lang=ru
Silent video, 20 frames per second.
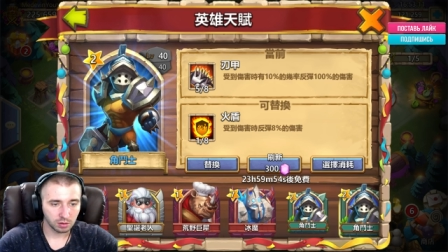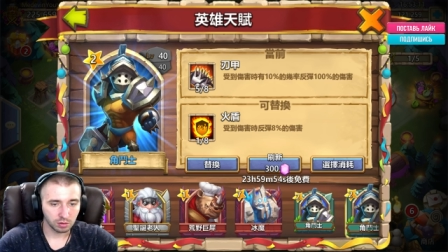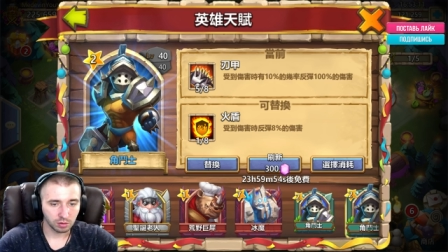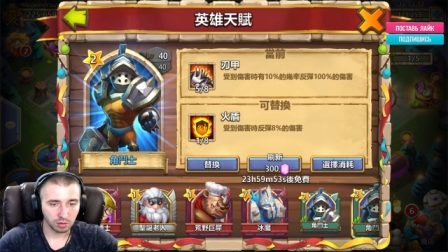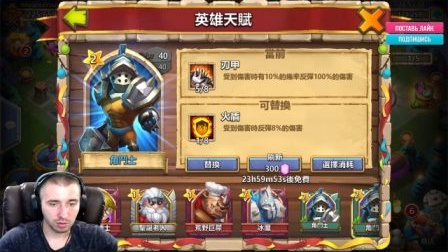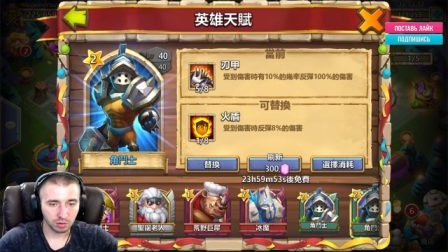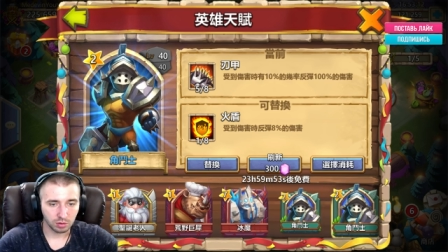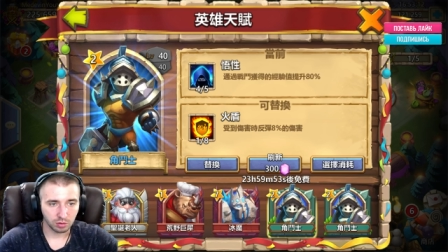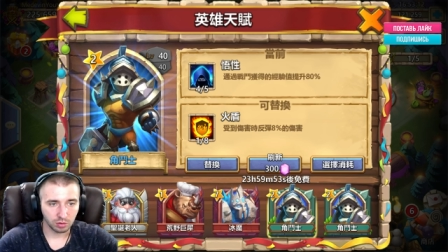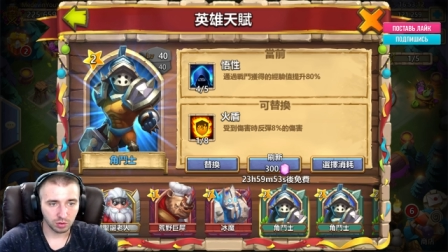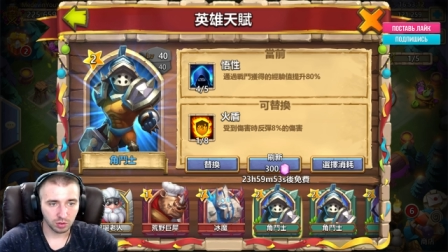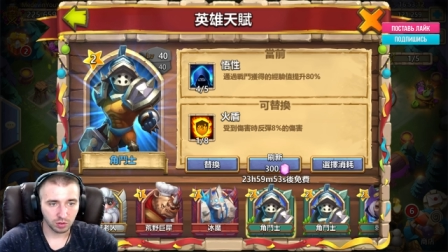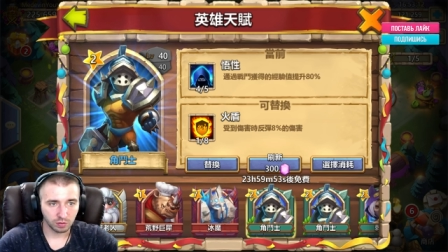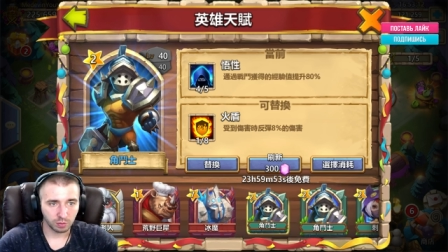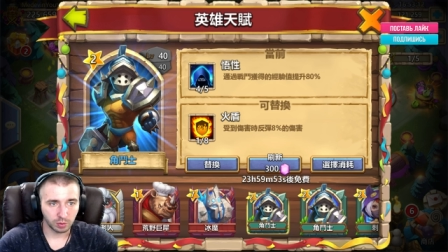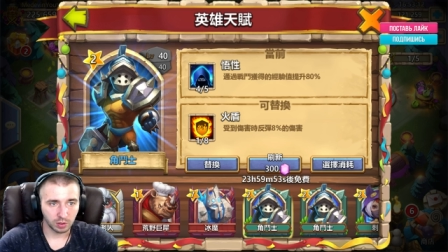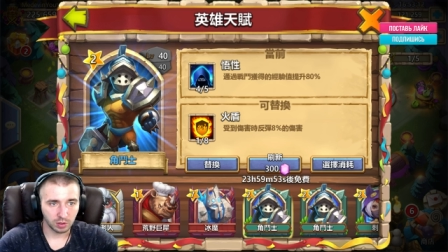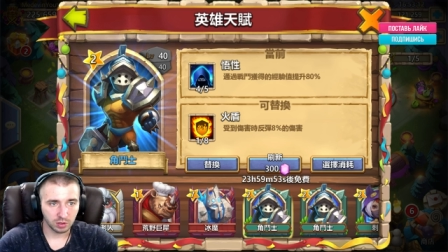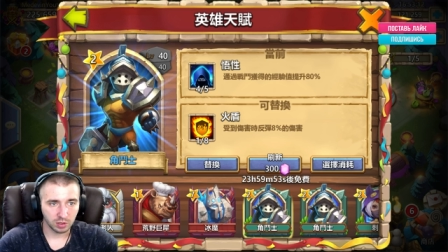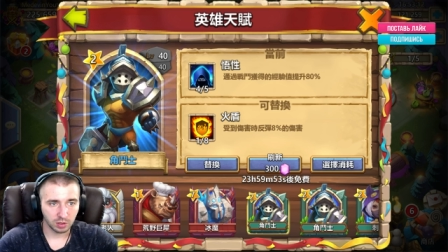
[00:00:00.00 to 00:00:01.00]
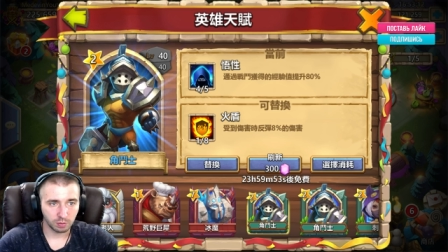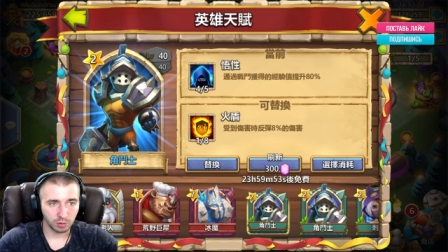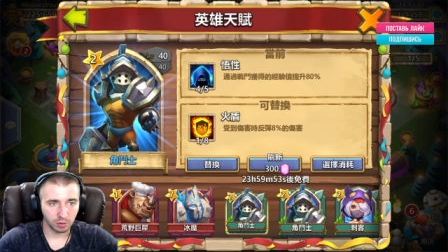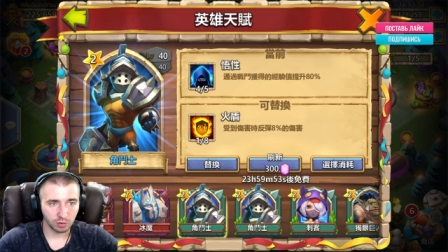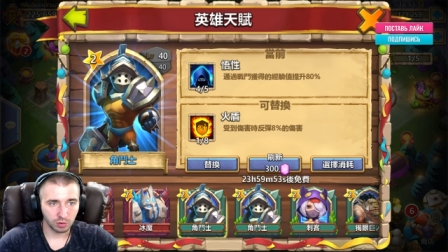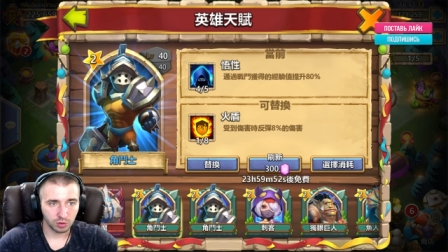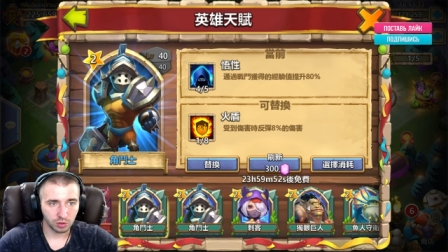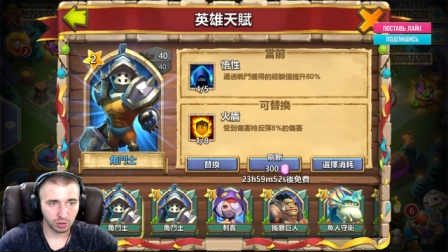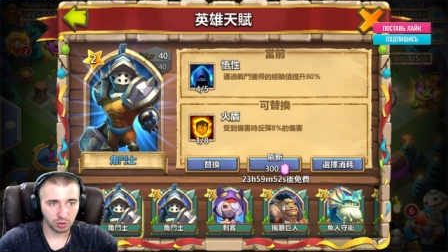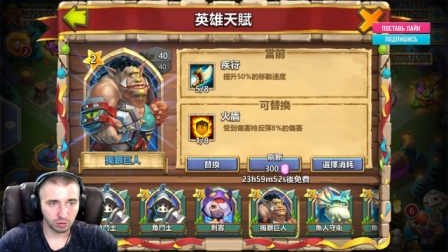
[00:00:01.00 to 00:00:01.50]
То есть тоже, в принципе,
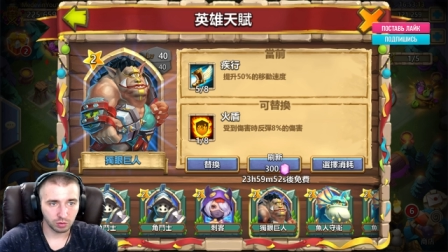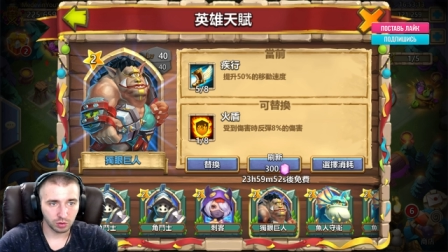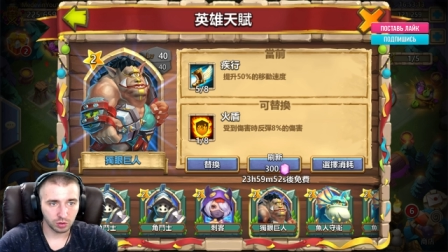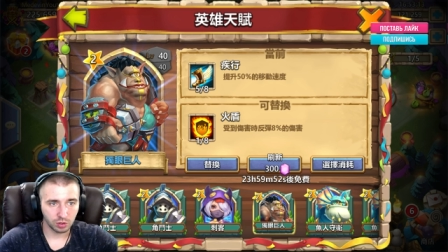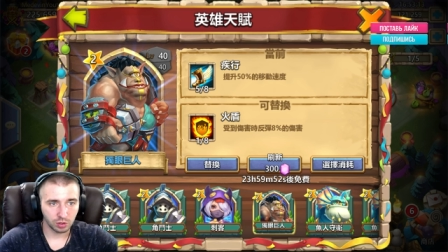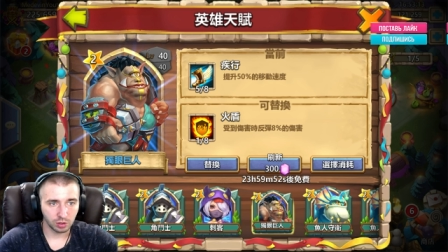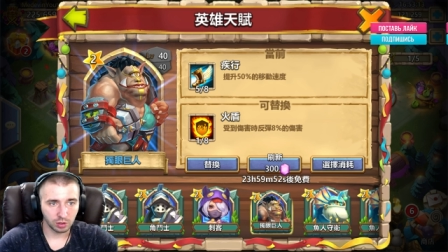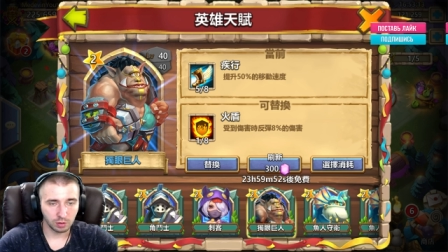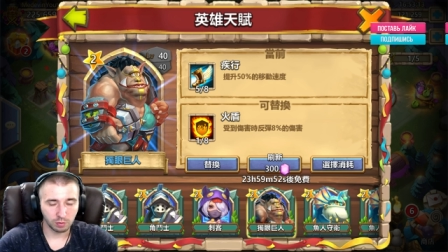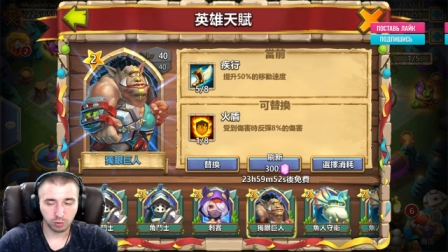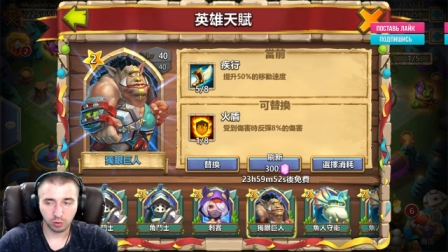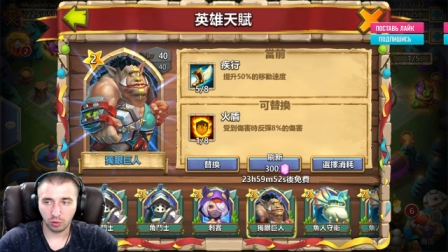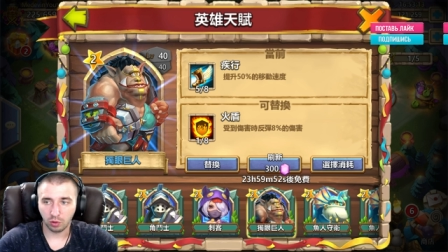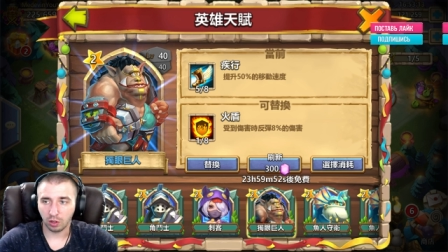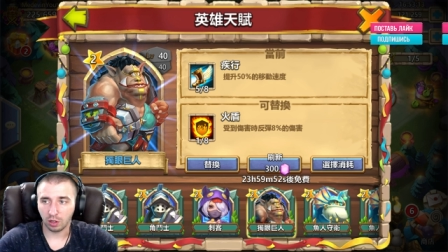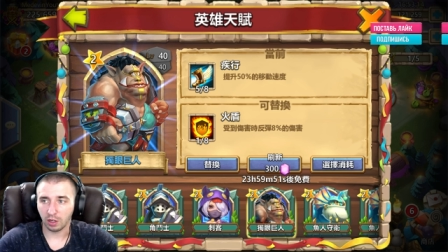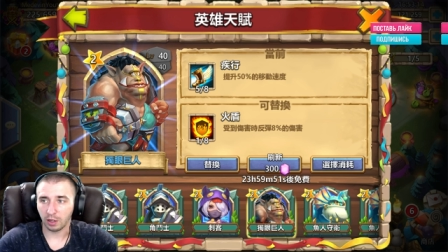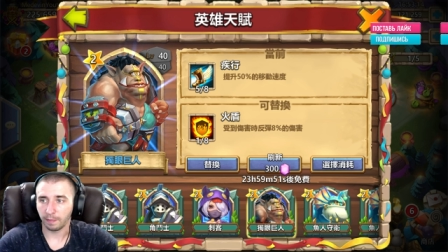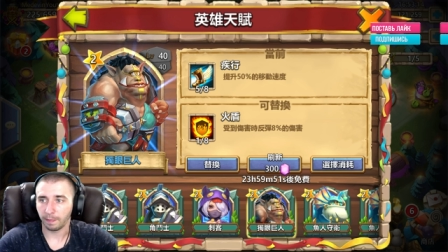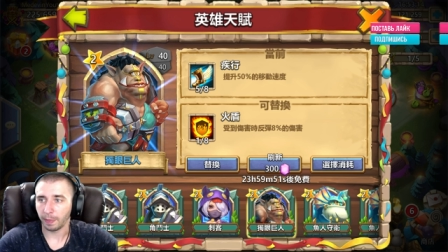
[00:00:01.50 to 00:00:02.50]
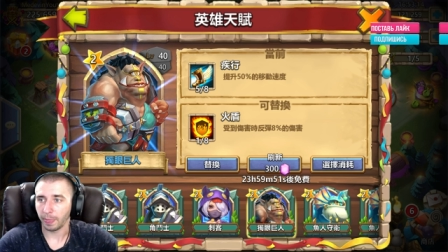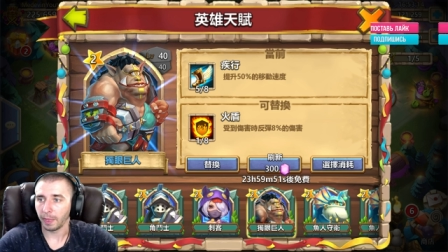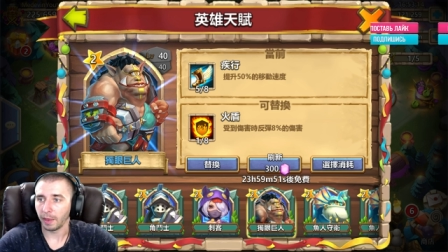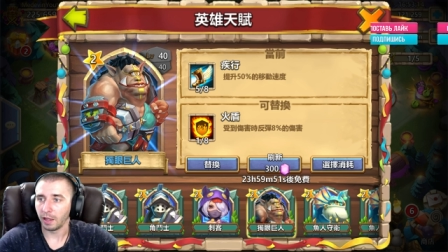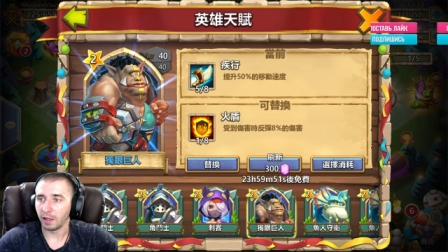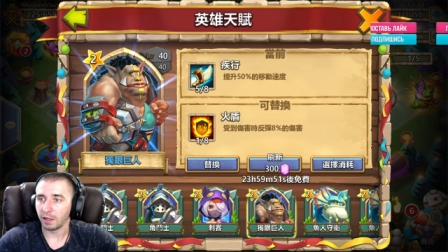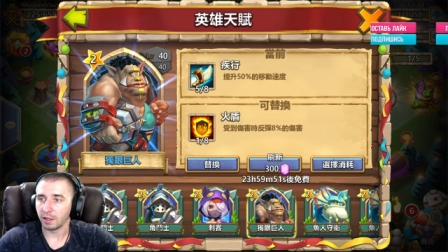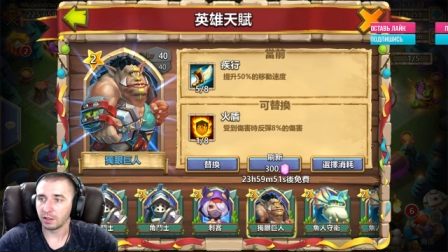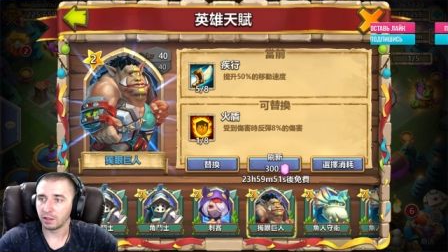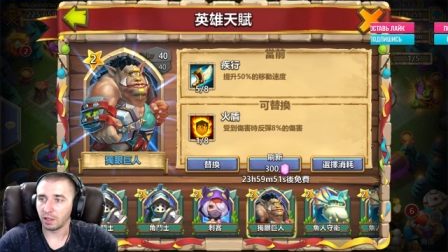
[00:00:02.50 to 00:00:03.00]
очень-очень неплохо.
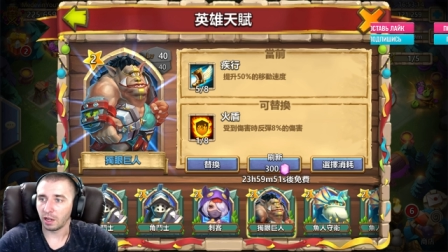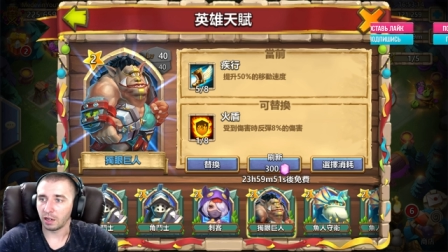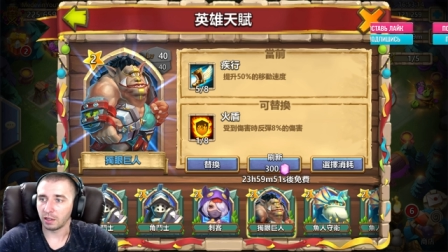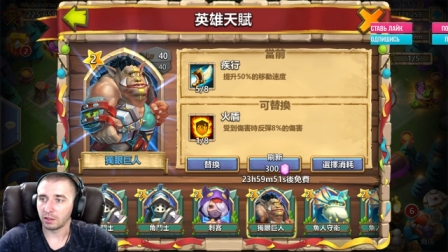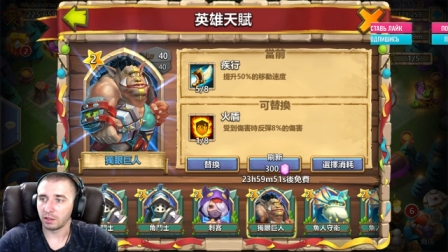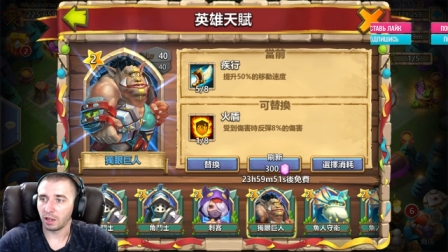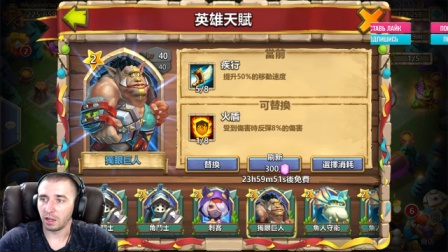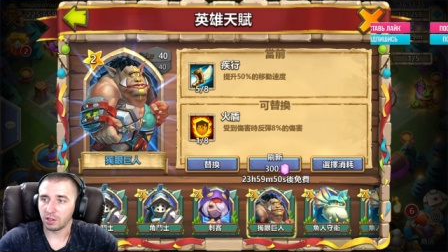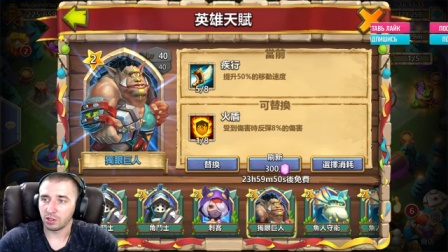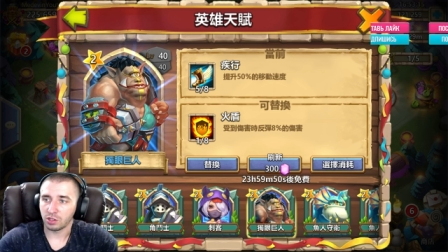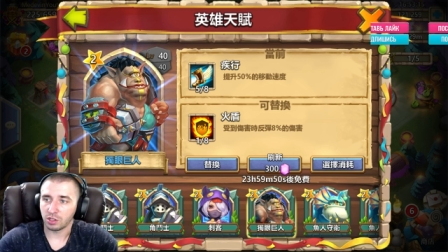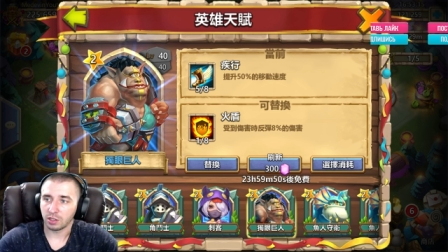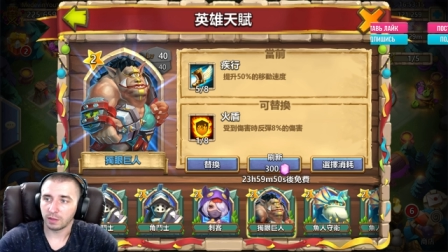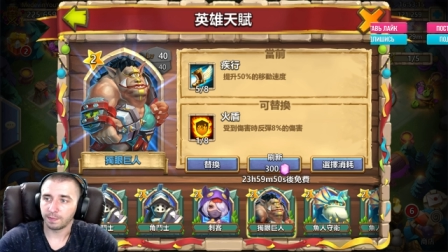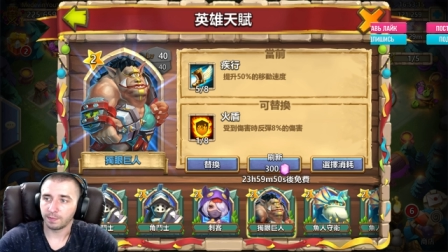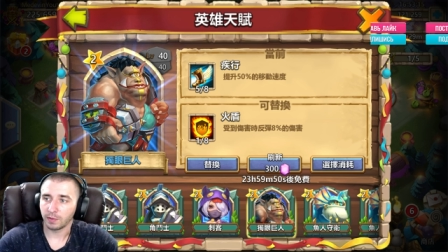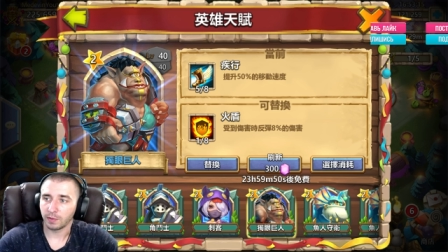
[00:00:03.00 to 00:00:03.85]
Так, дальше.